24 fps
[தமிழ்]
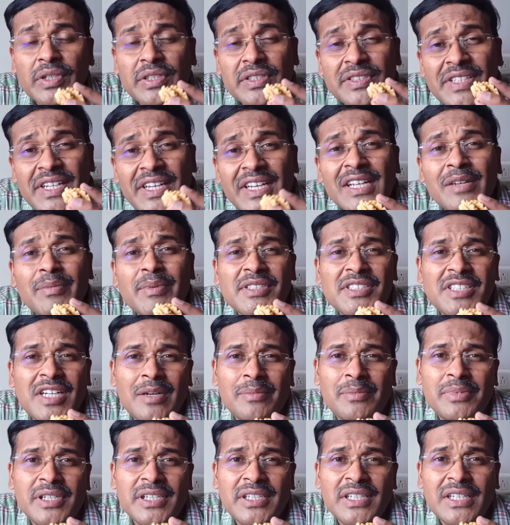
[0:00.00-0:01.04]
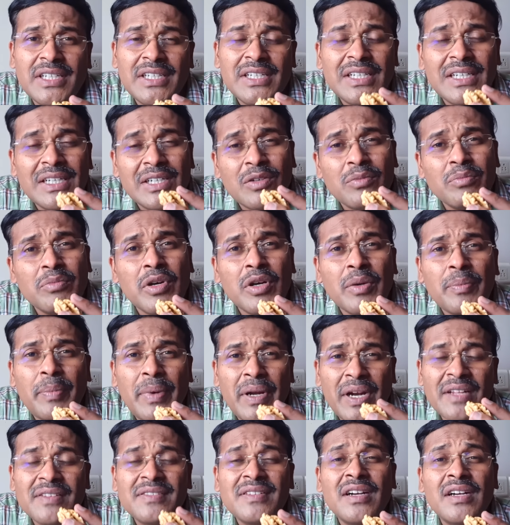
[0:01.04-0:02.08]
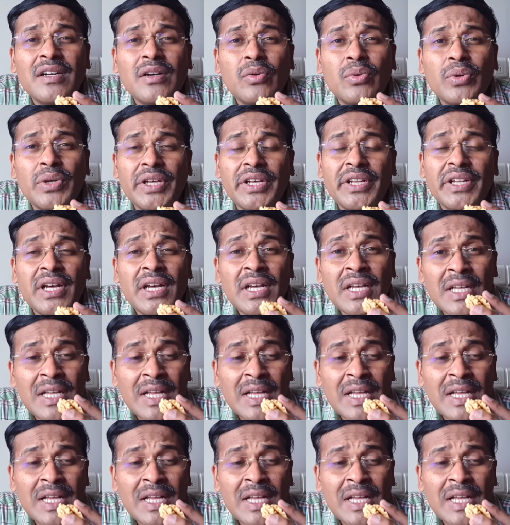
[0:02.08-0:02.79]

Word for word: சீக்கிரமாக சாப்பிடுங்க ரொம்ப பழசாக விட்டிங்கன்னா